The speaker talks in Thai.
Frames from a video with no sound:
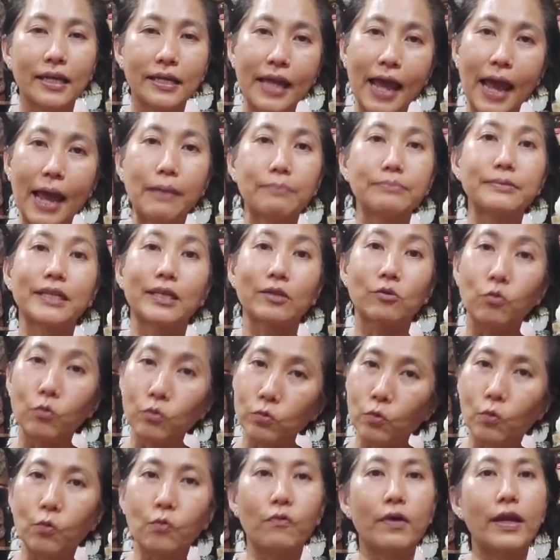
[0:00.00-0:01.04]
แทบจะ
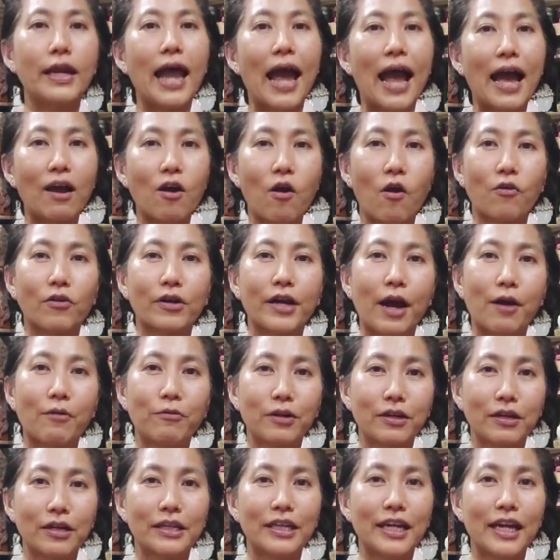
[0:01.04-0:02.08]
ทุก ๆเวลาของเรา
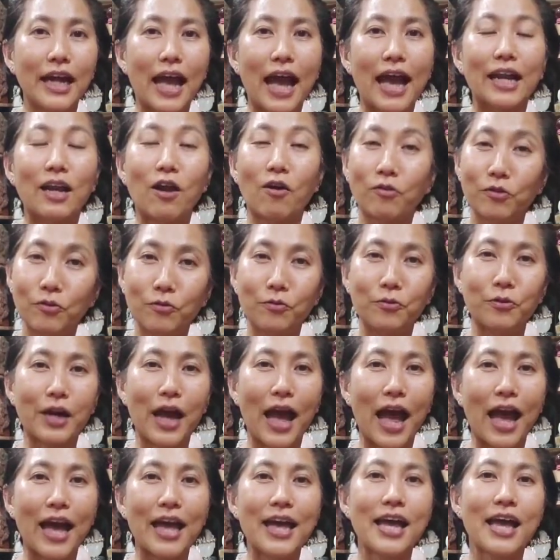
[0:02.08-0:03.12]
เลยนะคะ ลองดู
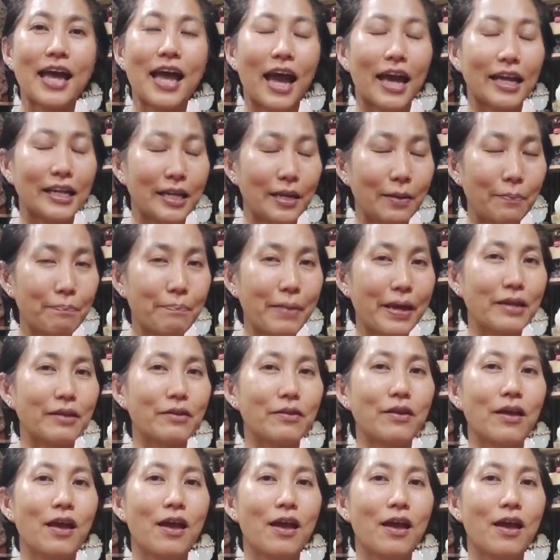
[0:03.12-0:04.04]
ค่ะ อันนี้เป็น